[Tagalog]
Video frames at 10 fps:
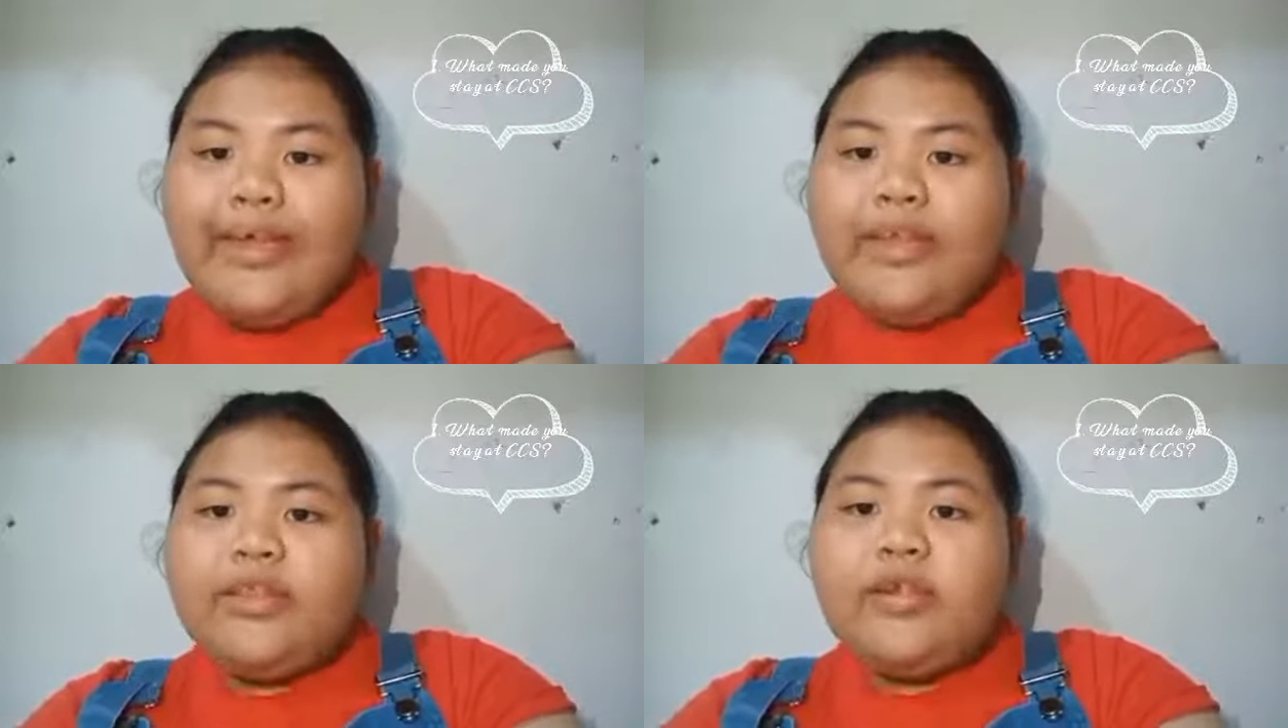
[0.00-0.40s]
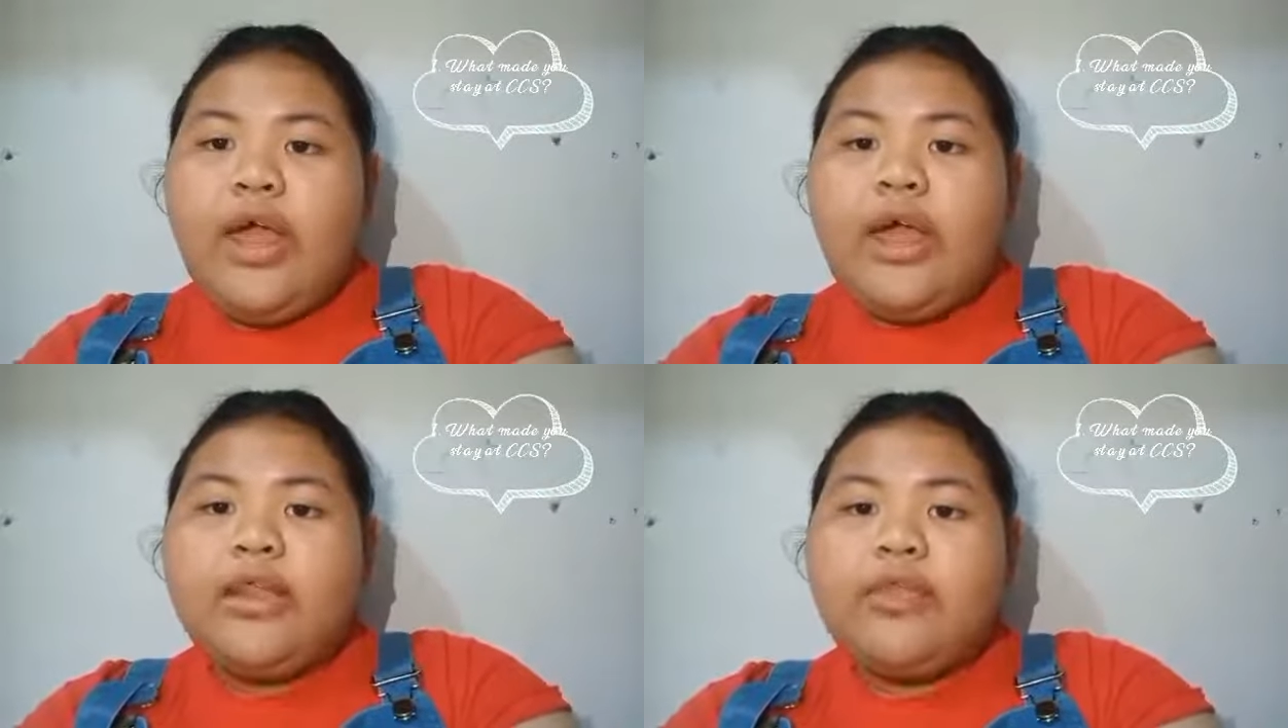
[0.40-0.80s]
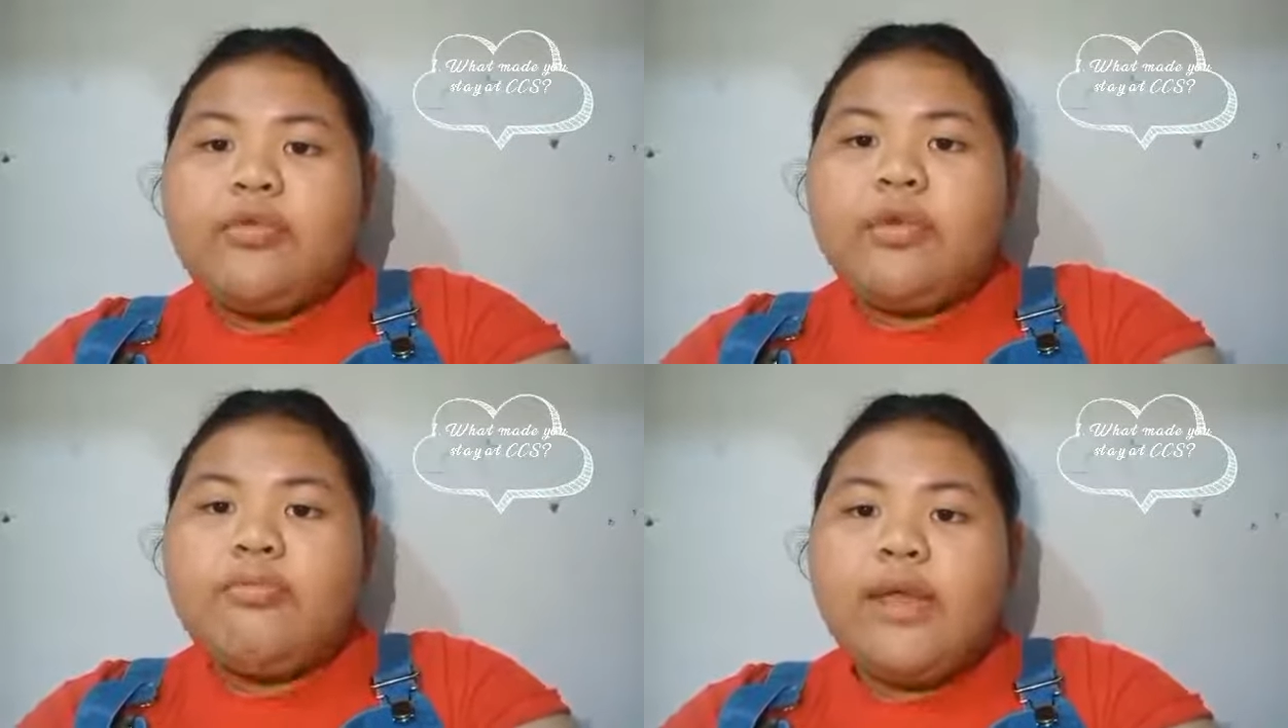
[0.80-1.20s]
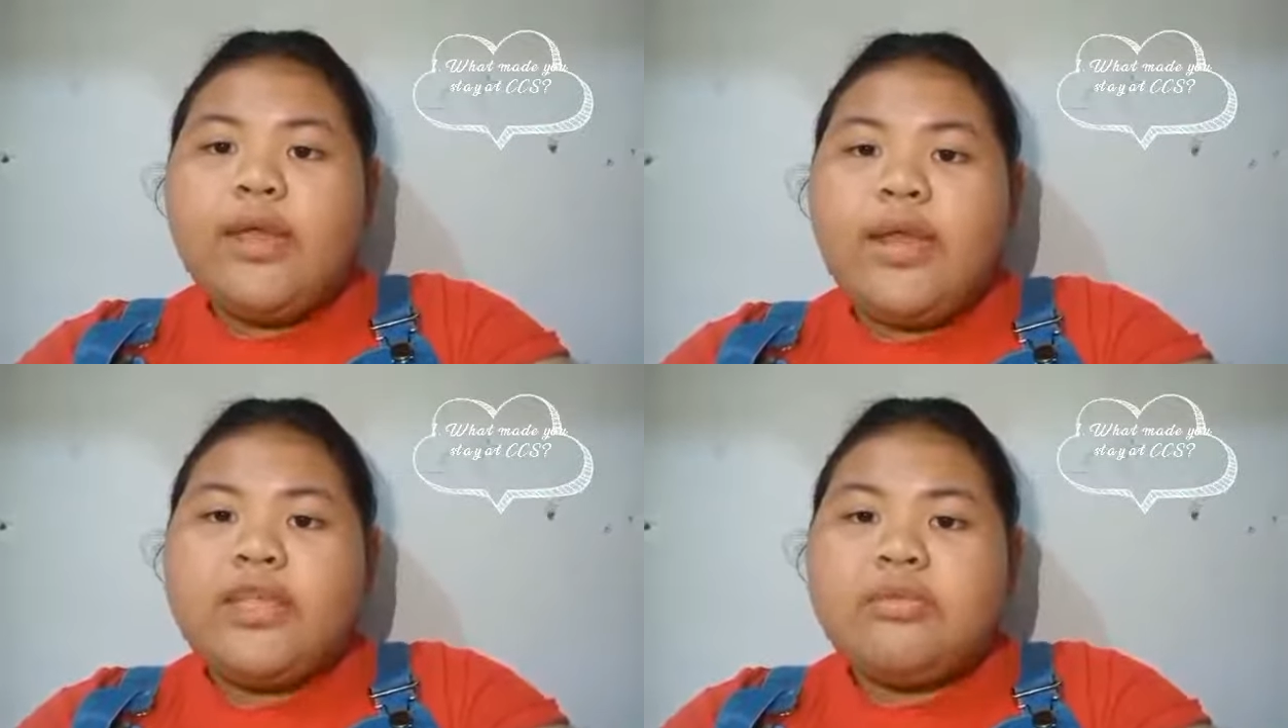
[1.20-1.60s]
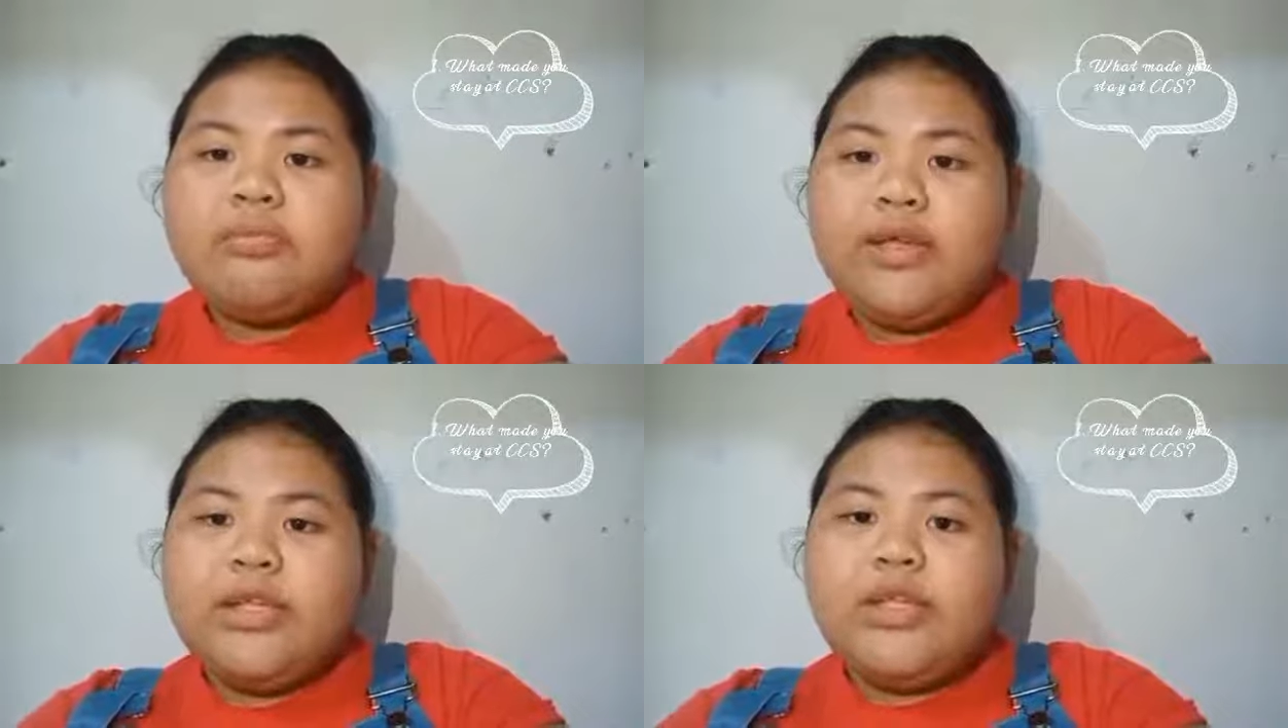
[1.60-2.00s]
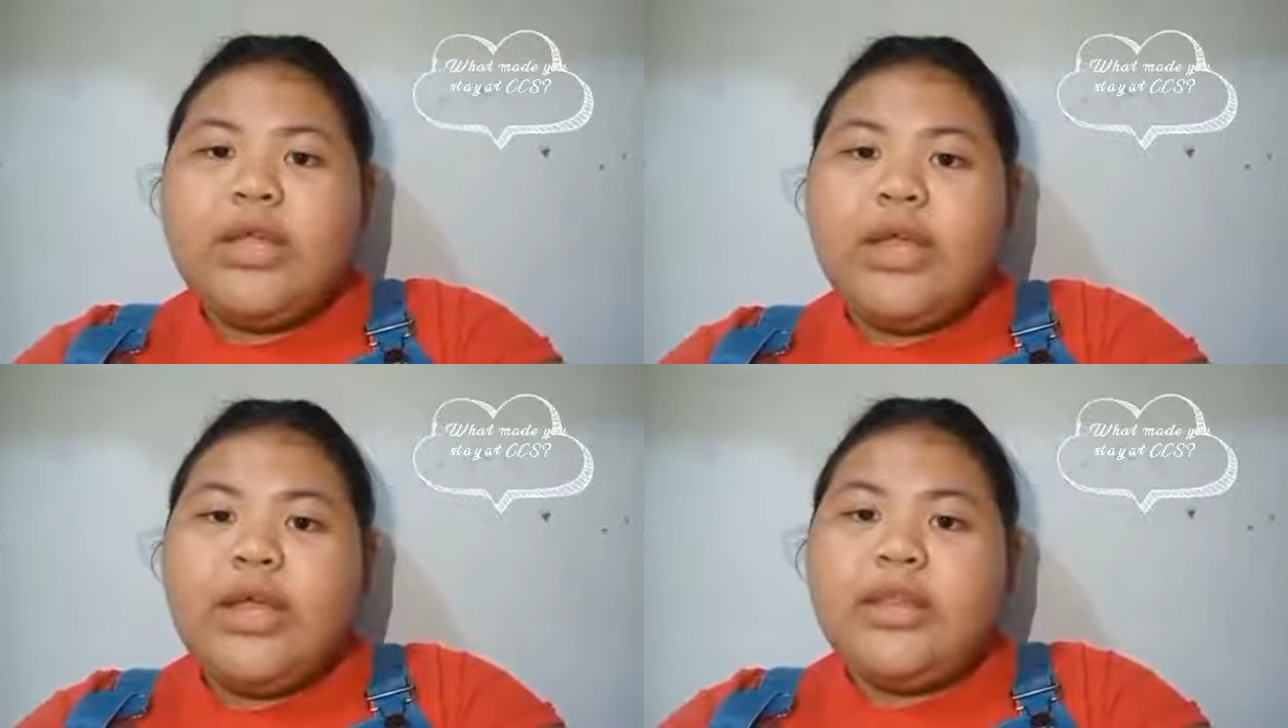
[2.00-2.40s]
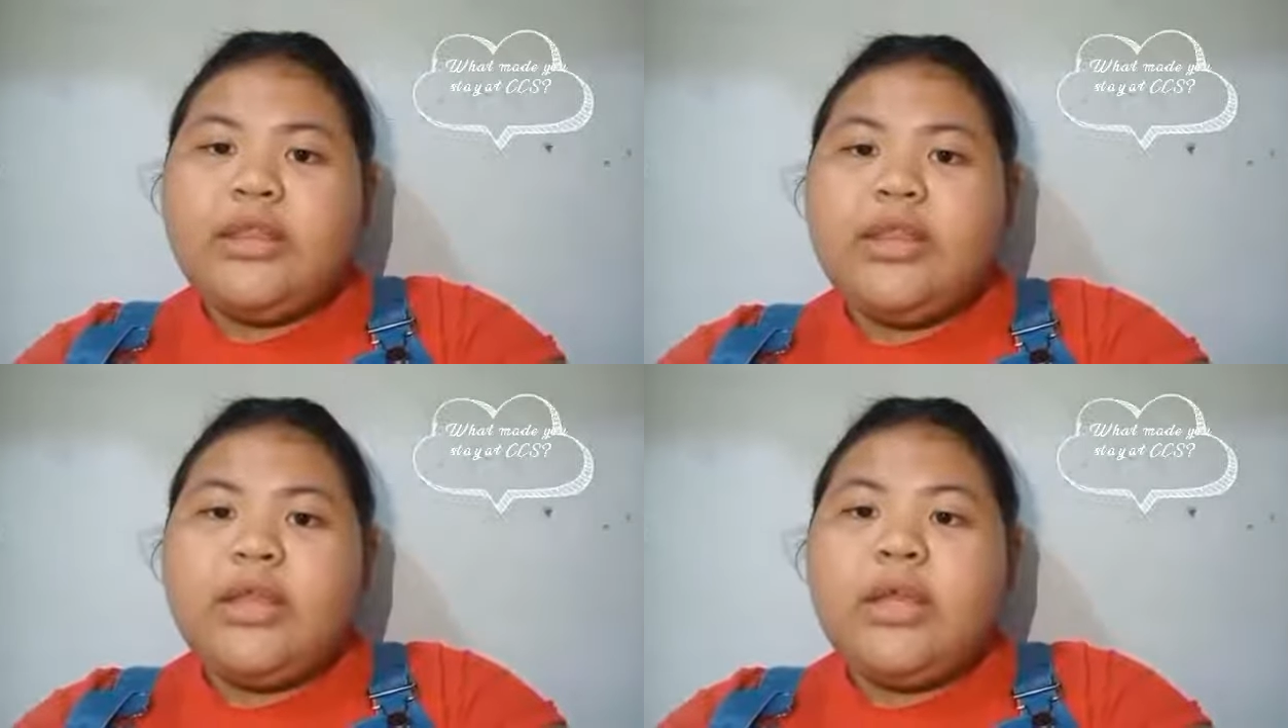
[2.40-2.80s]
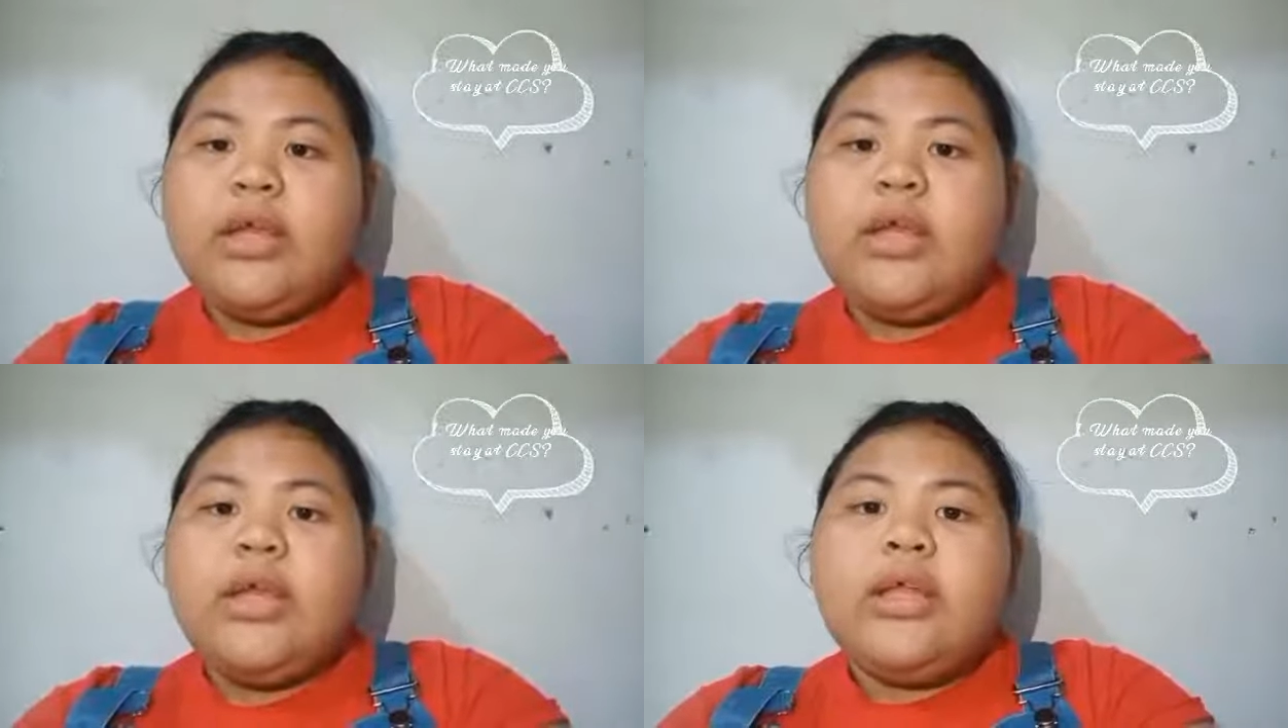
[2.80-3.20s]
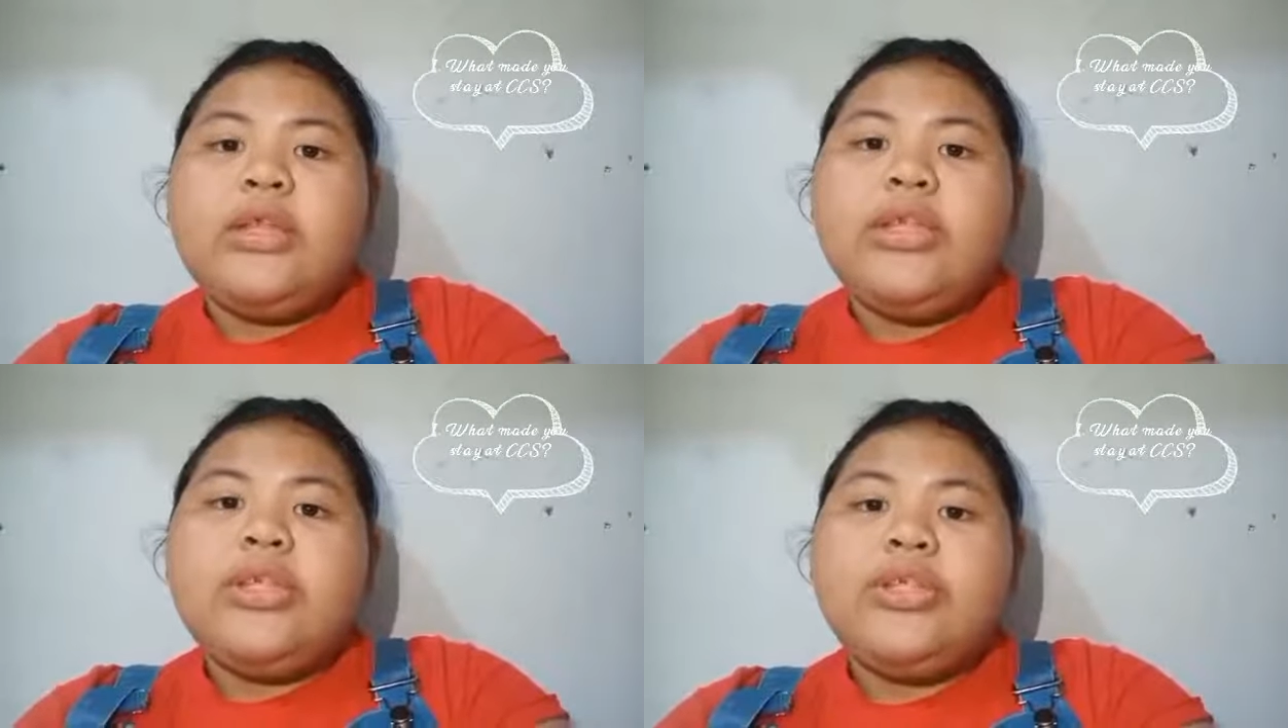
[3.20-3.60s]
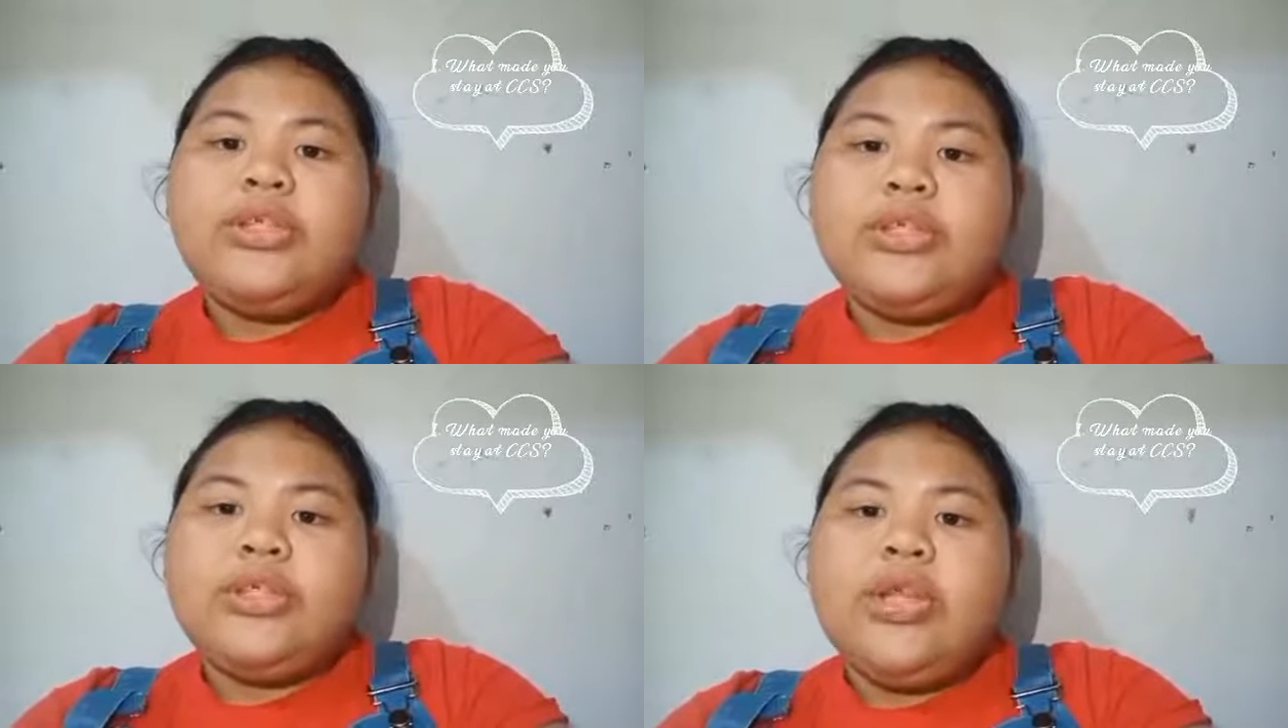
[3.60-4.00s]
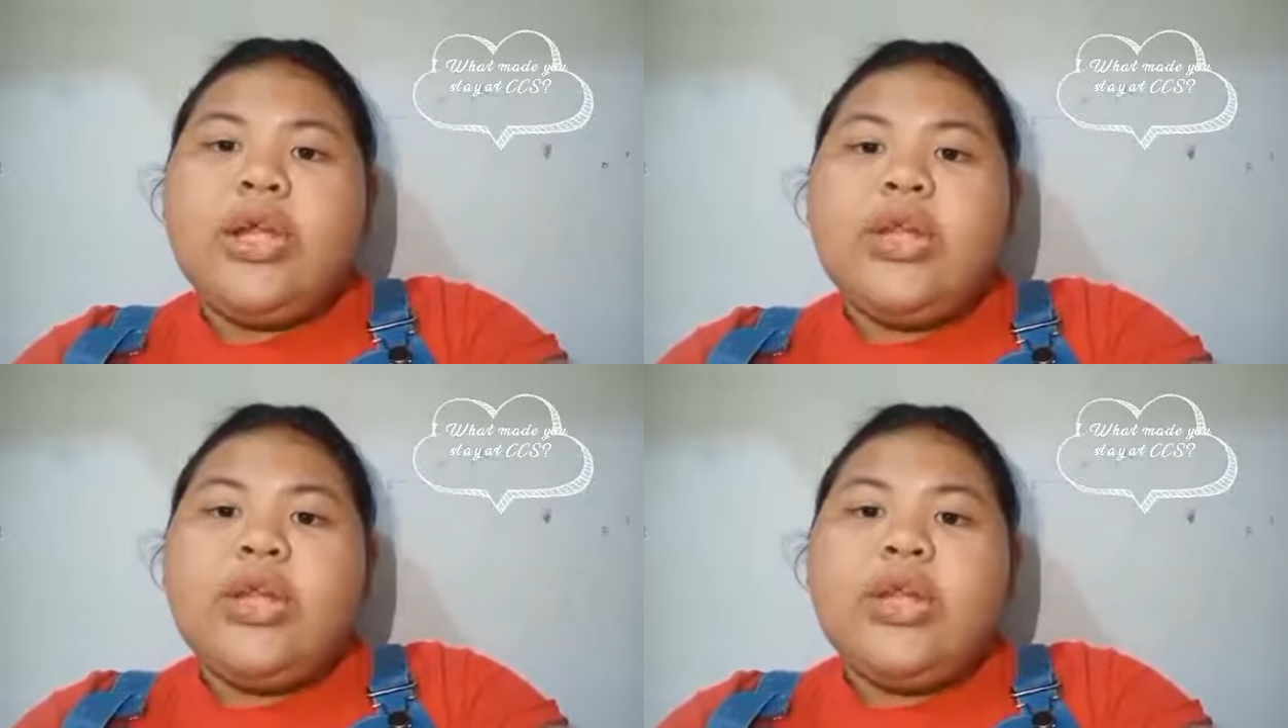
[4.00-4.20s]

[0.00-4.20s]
interact with my classmates and teachers.